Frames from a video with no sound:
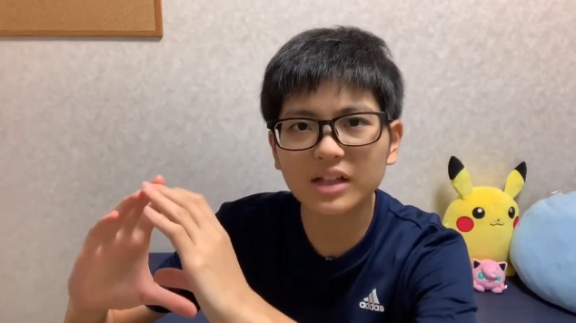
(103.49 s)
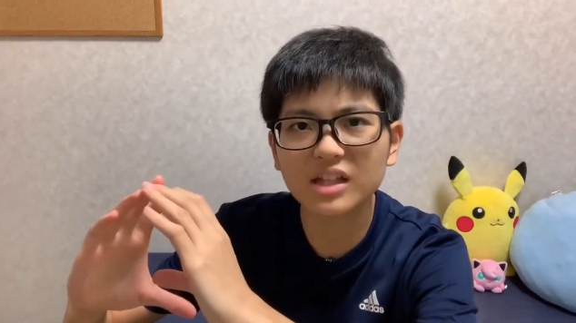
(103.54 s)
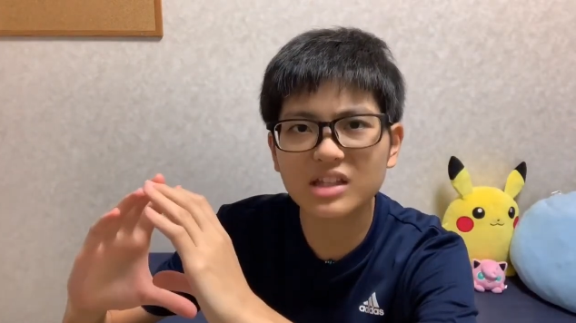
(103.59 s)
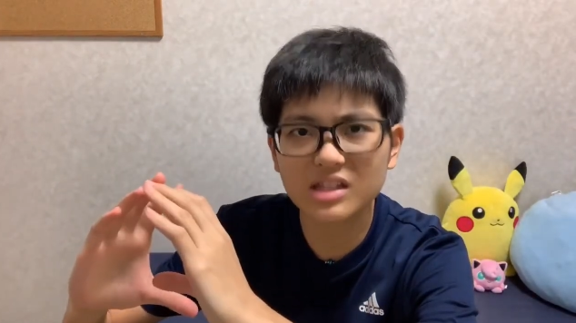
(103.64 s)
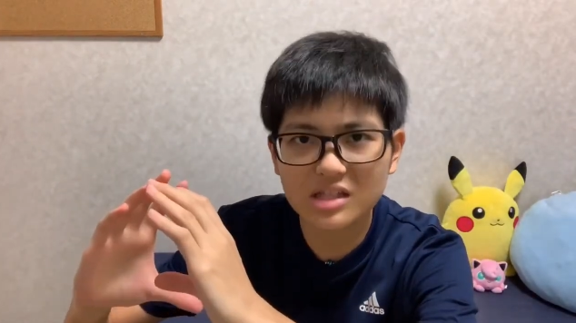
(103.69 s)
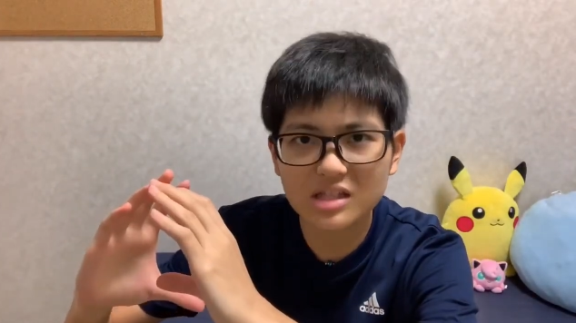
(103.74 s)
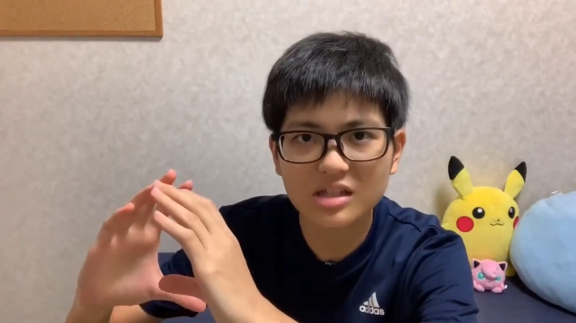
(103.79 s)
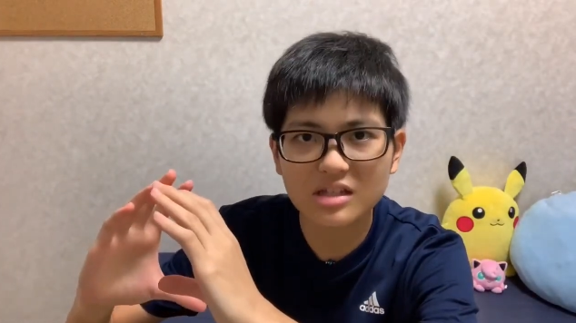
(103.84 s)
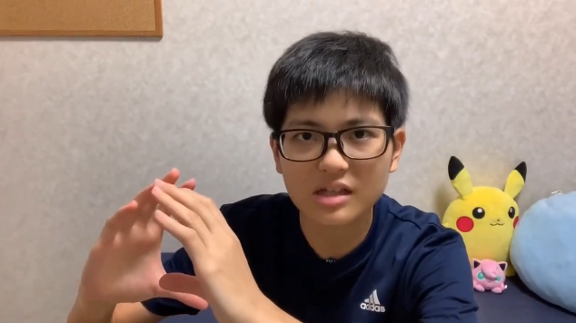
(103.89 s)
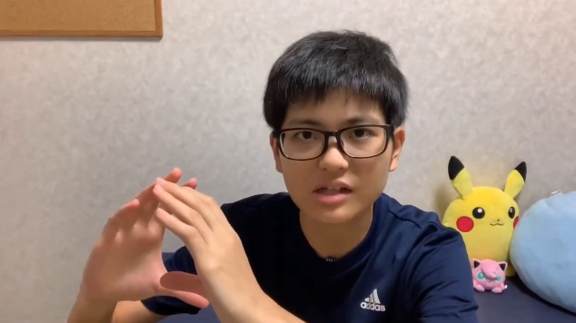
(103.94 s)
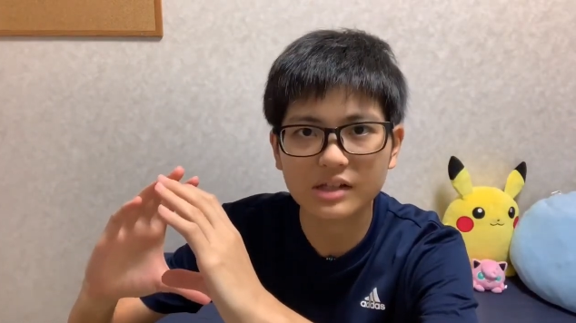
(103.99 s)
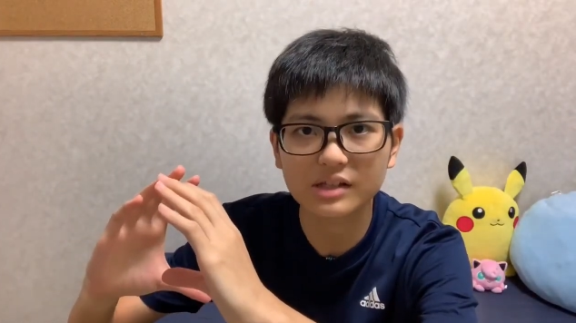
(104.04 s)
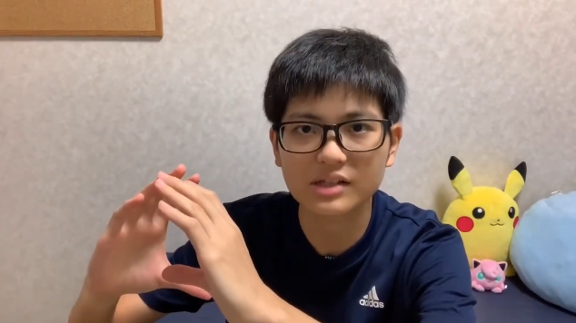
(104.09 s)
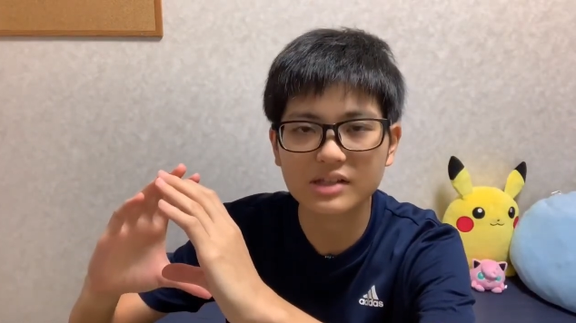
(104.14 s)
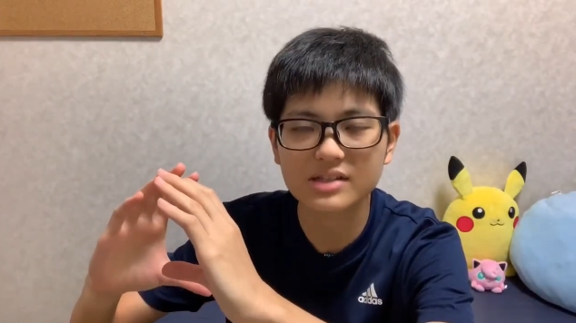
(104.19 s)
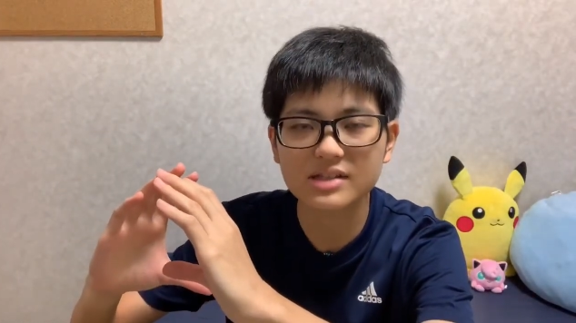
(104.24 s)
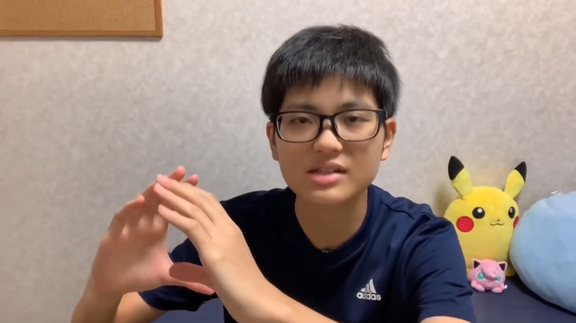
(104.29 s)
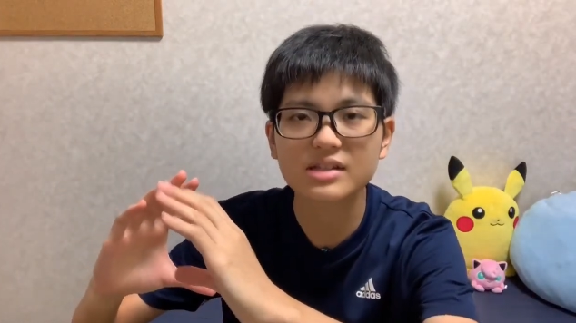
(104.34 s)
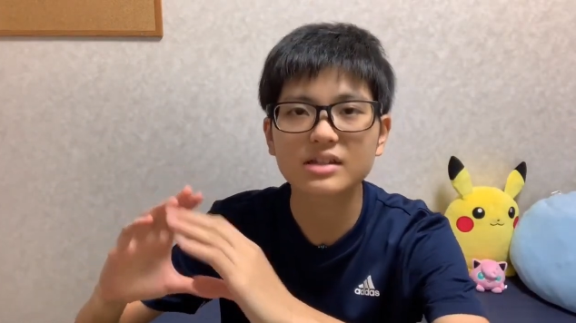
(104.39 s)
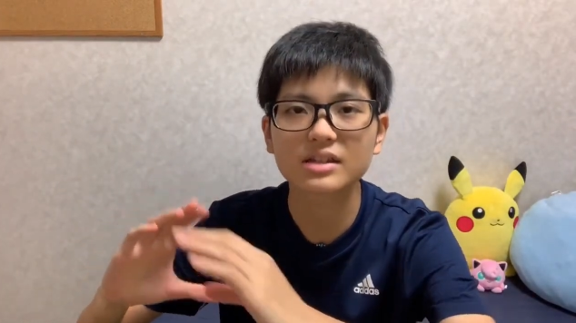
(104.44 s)
についてるんで
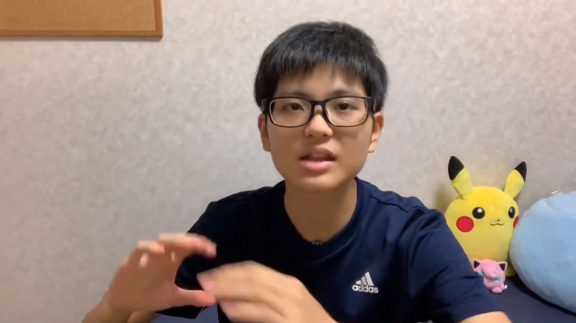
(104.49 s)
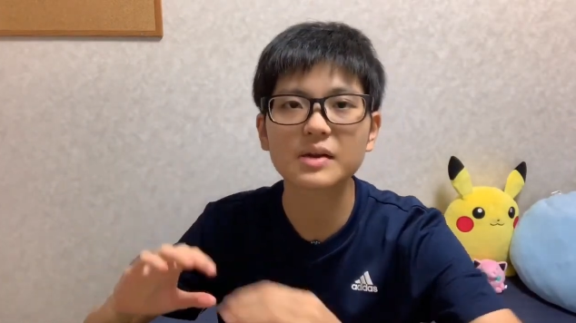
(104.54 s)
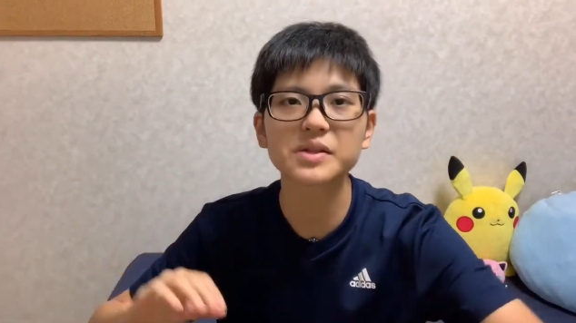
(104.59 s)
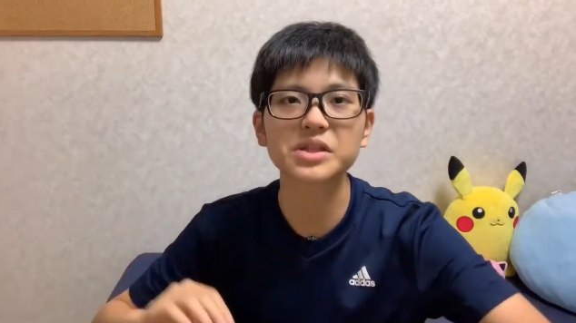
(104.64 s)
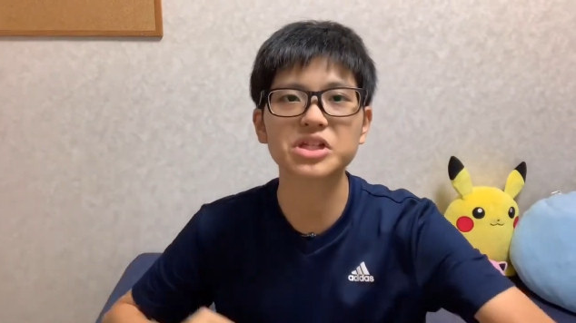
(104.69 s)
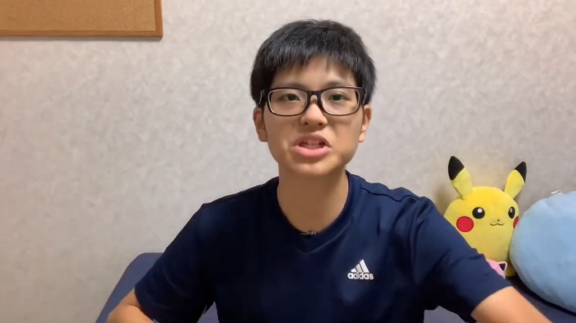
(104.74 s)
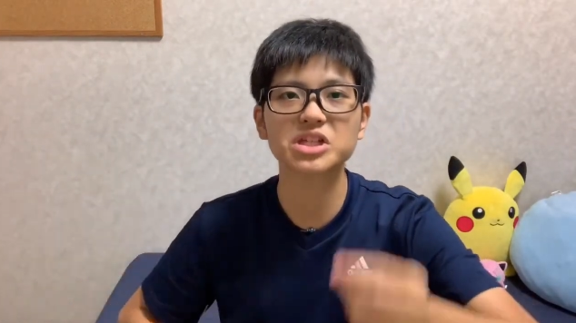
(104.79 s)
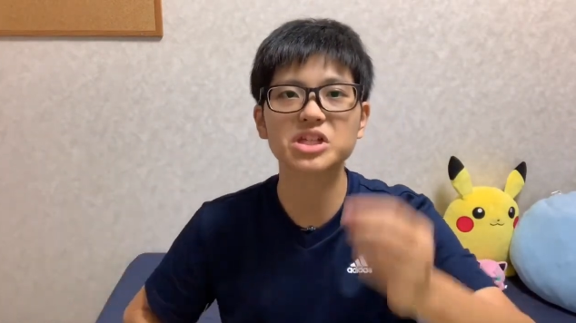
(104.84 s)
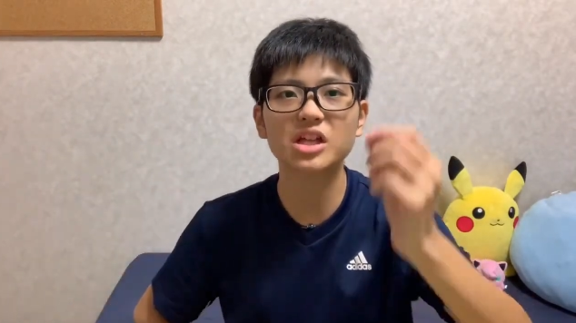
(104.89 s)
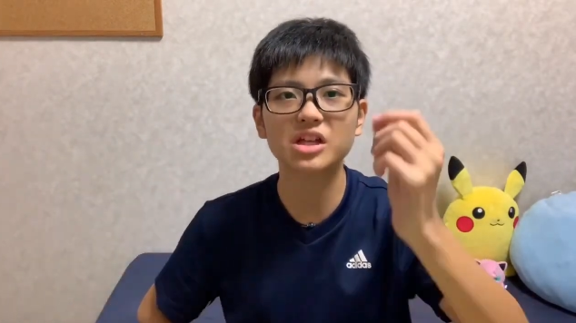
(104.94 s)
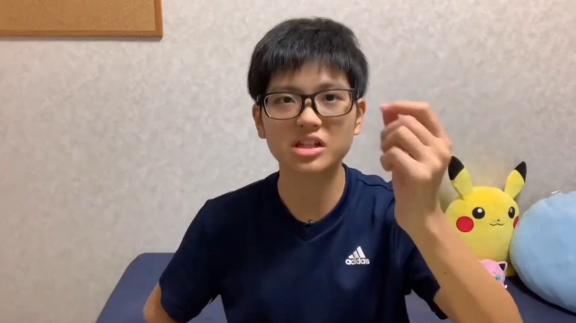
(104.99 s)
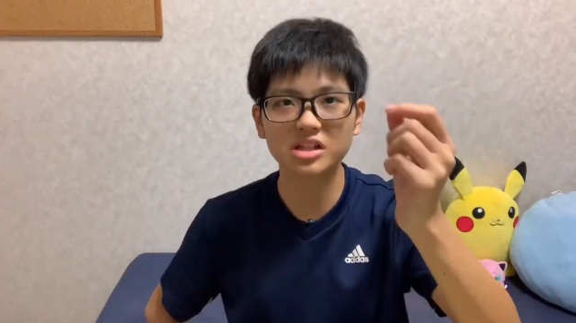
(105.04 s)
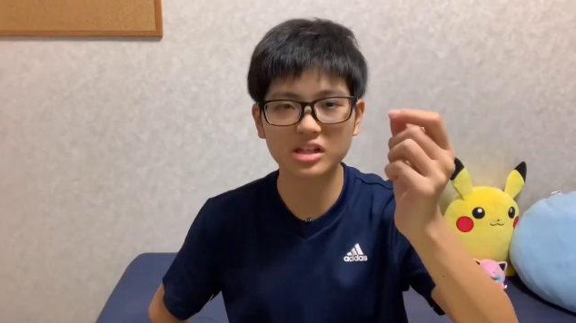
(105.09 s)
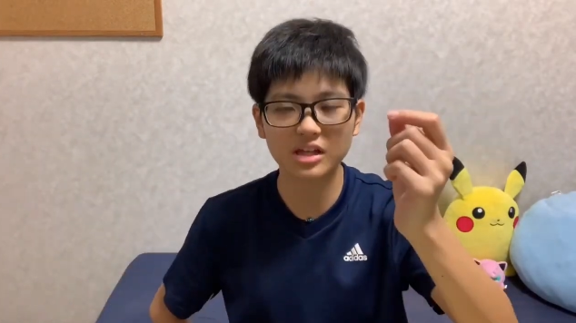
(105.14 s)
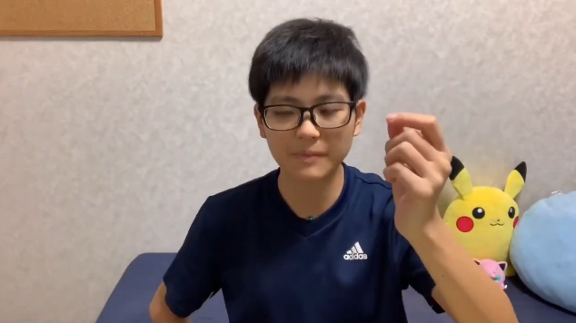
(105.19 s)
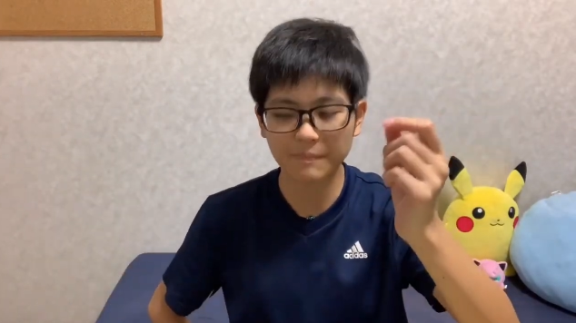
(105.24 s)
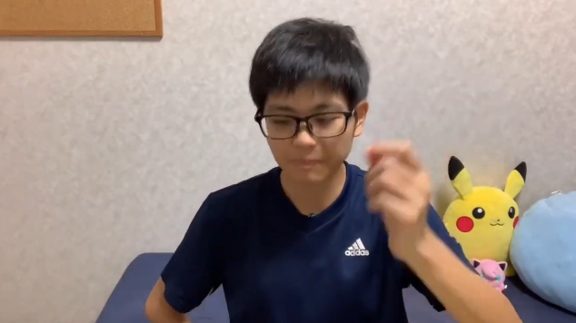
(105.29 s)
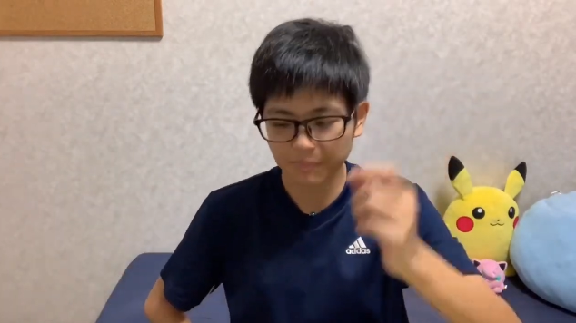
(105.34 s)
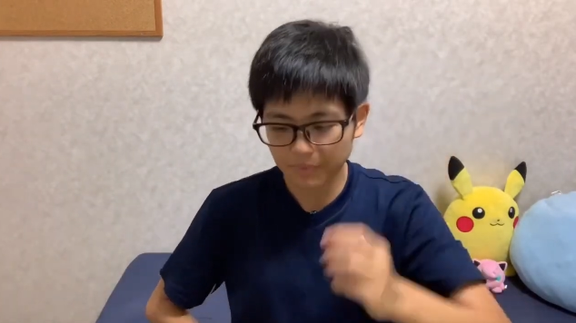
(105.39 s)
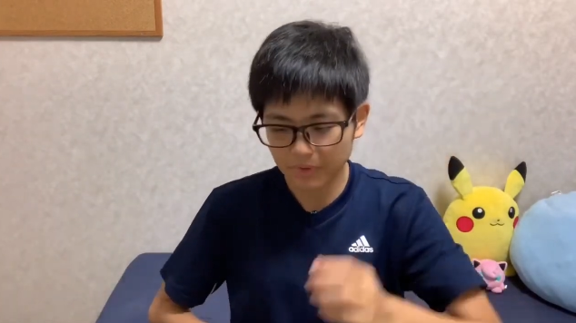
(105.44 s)
す。で、私左利
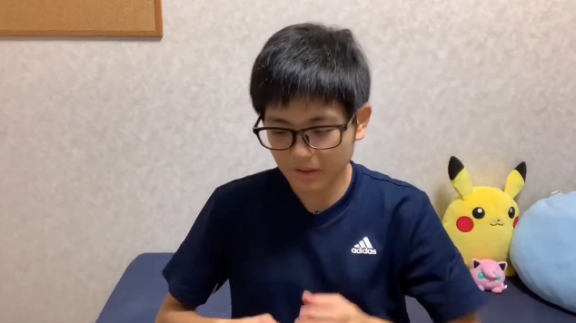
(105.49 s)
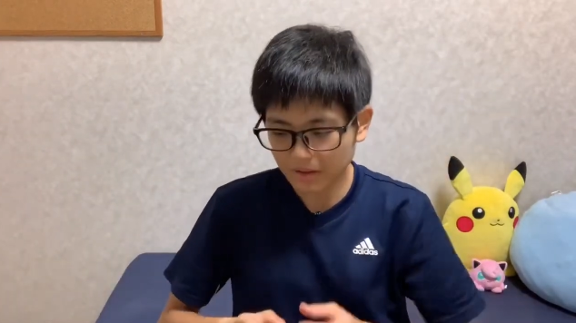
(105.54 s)
き。